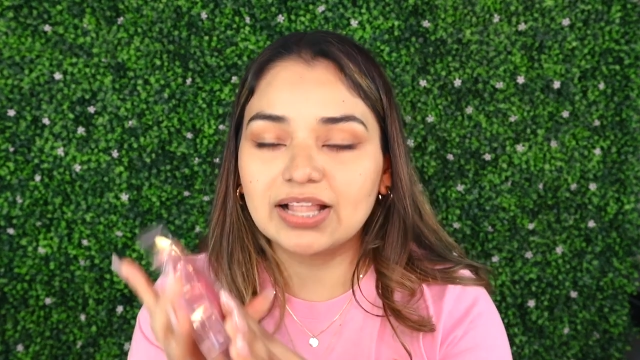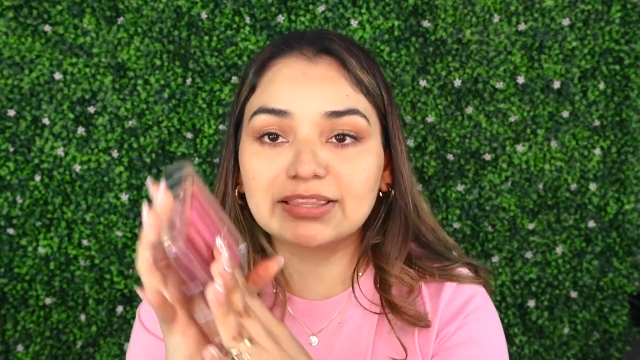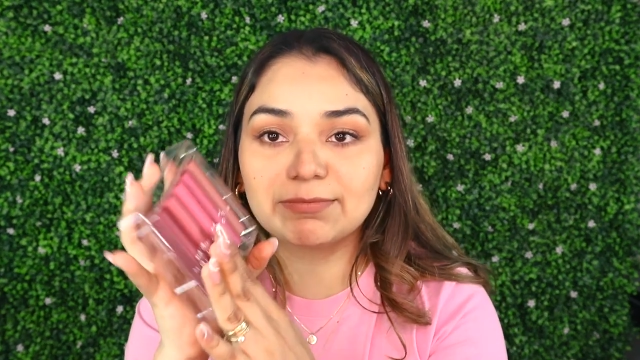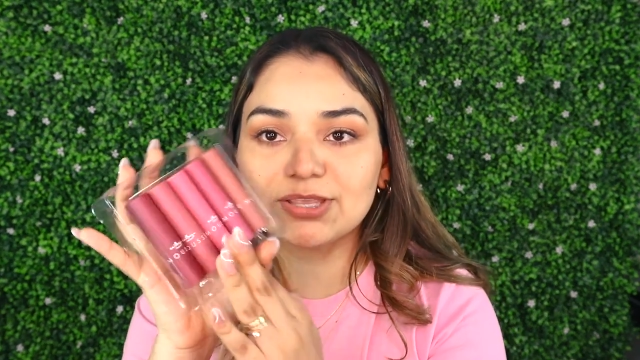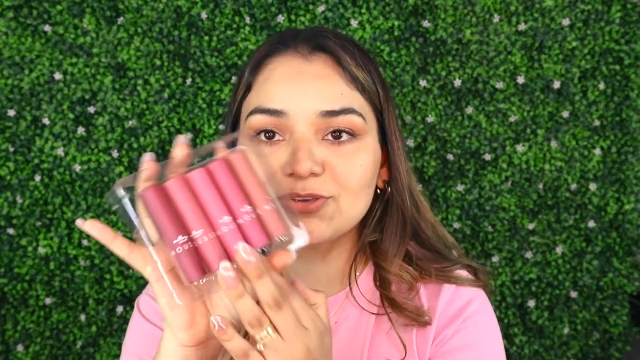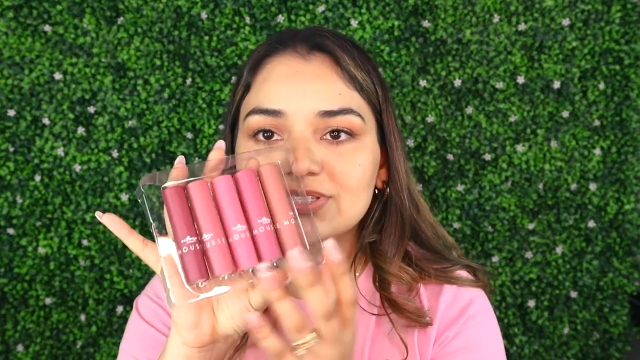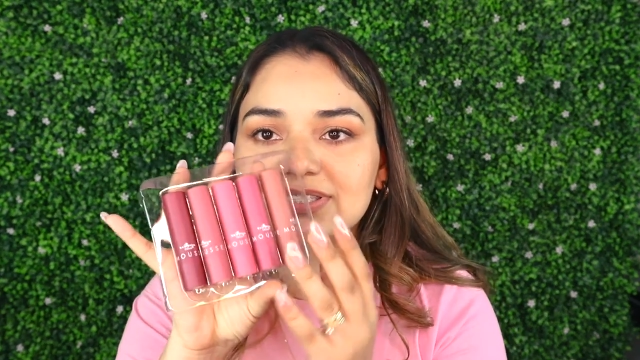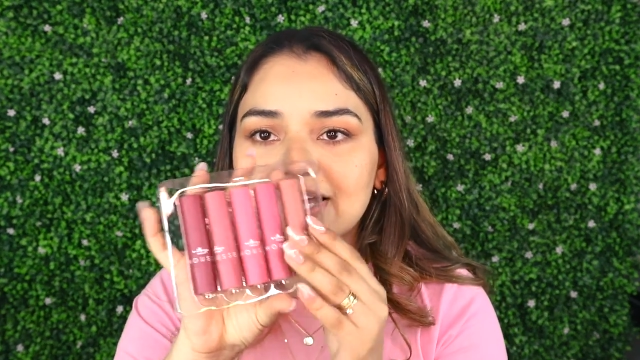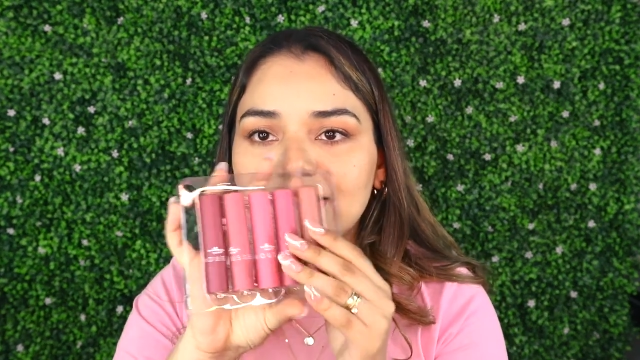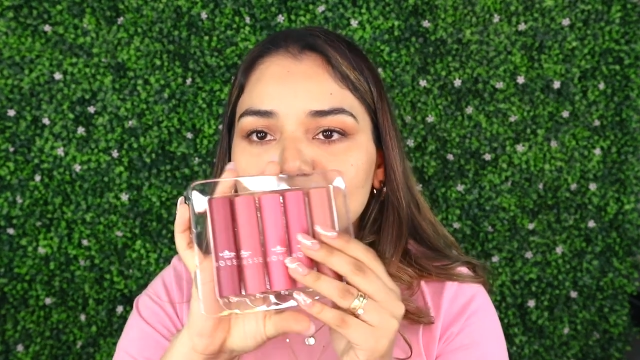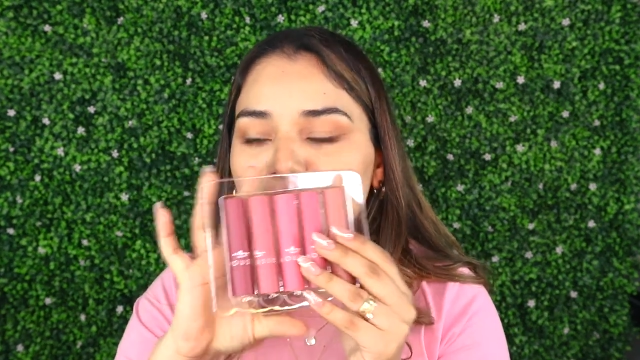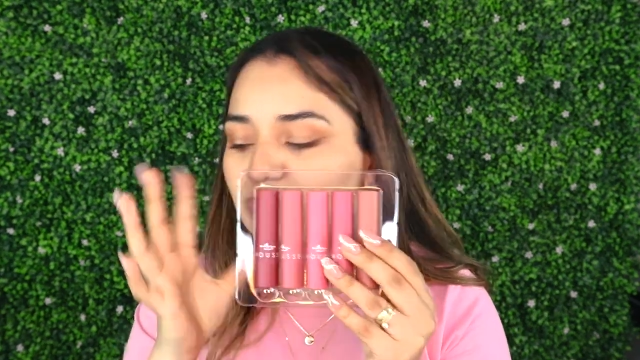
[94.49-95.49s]
El tamaño
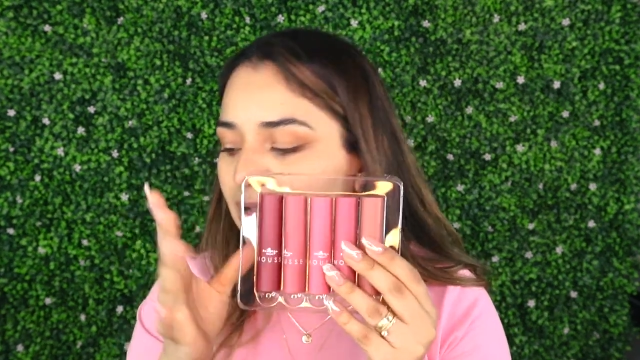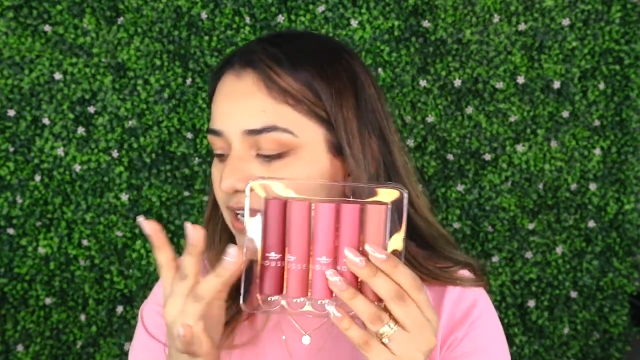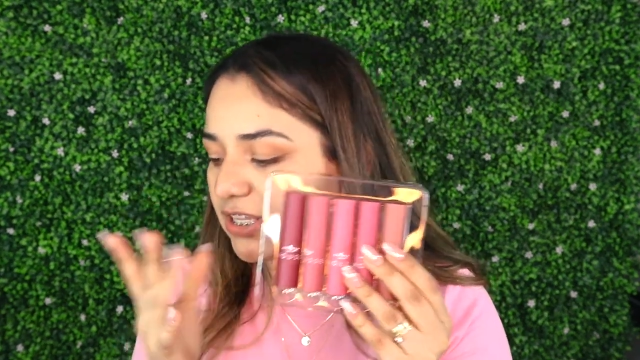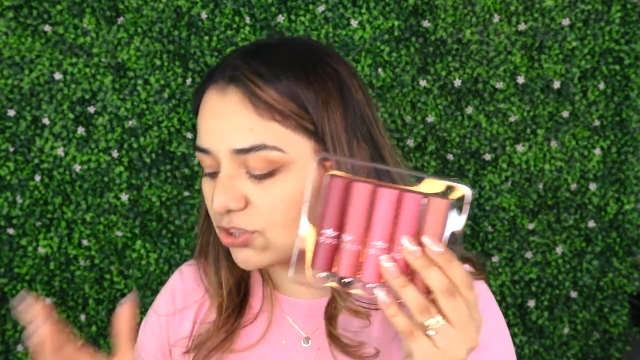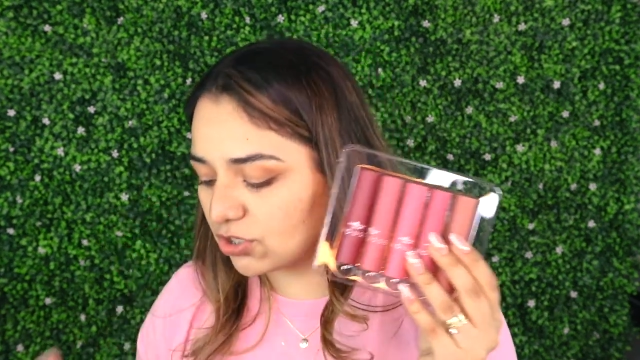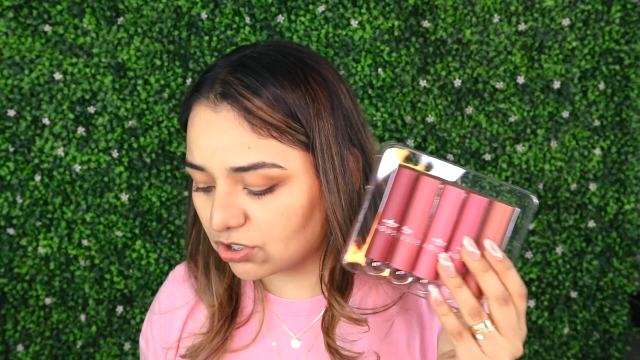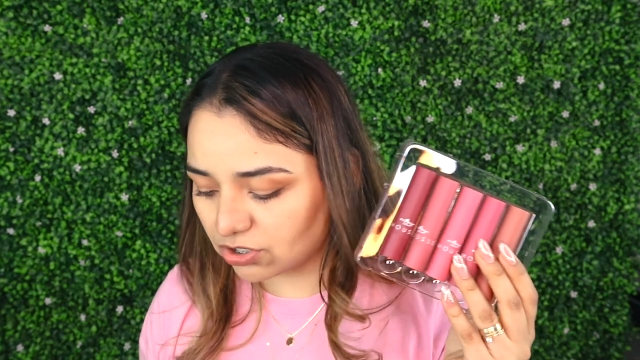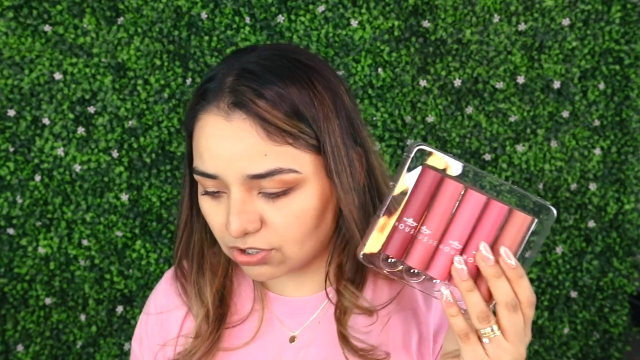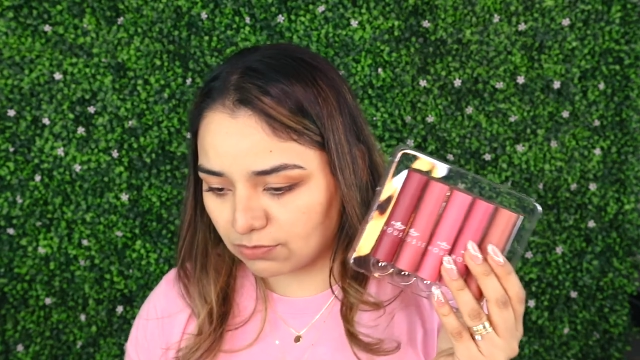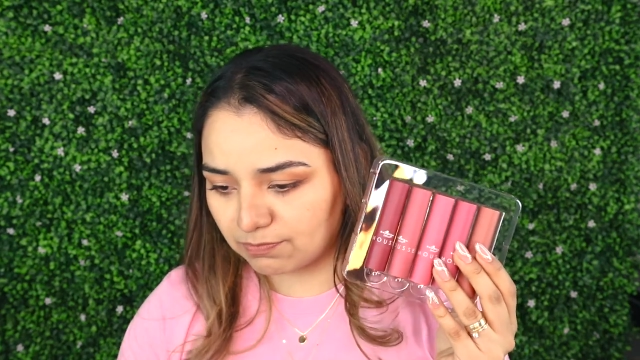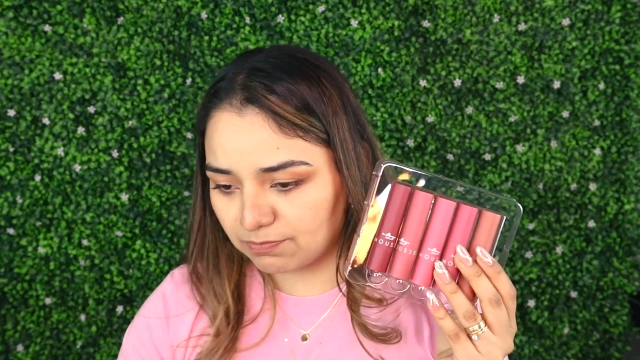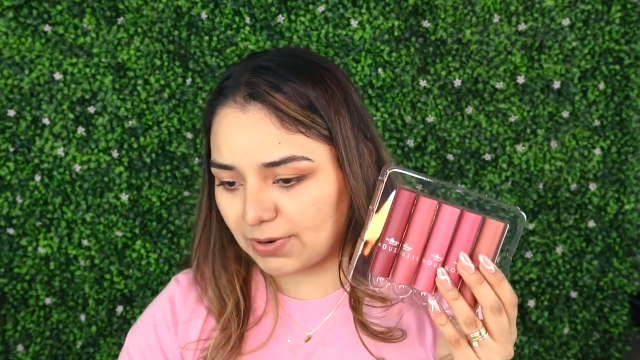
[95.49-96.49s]
está normalito
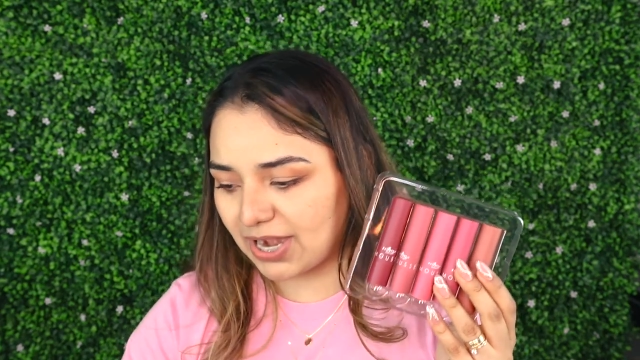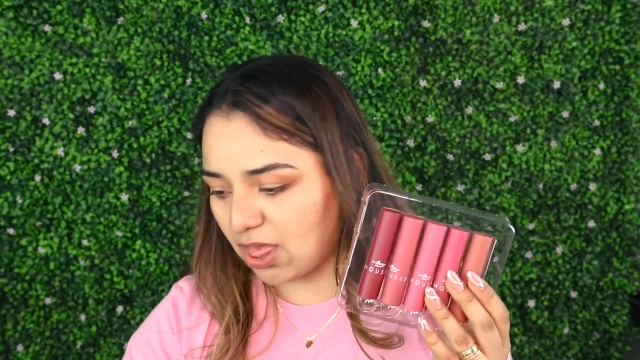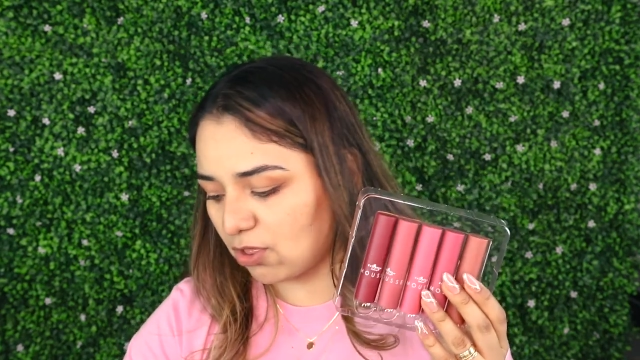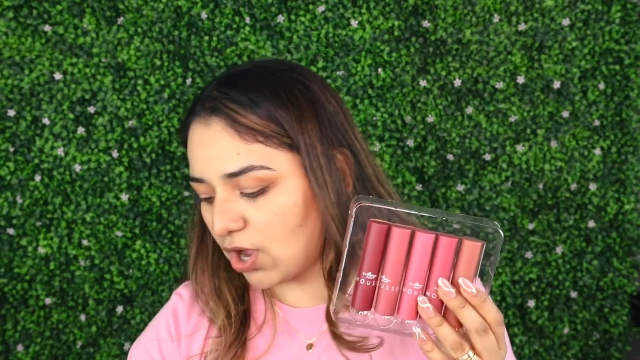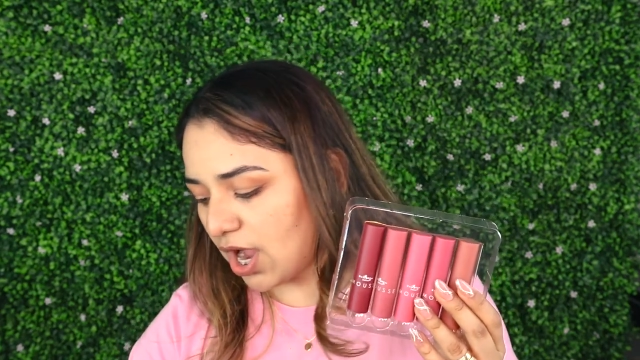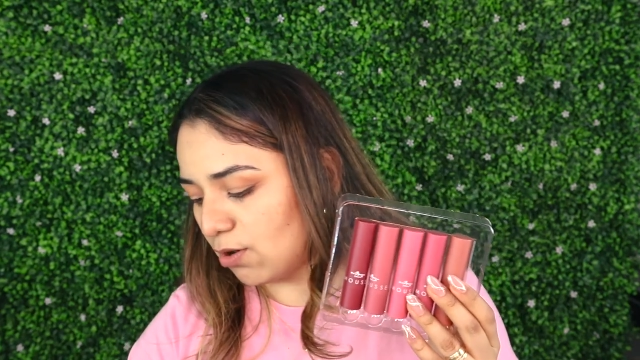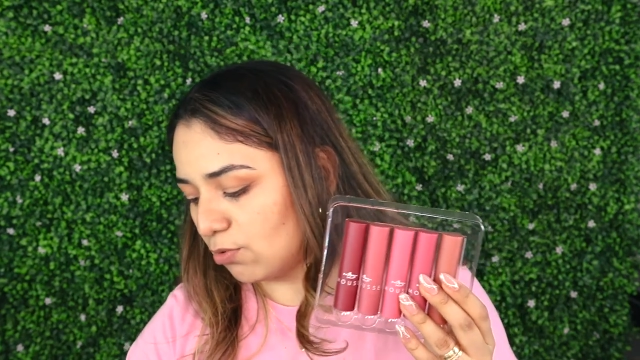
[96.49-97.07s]
comparado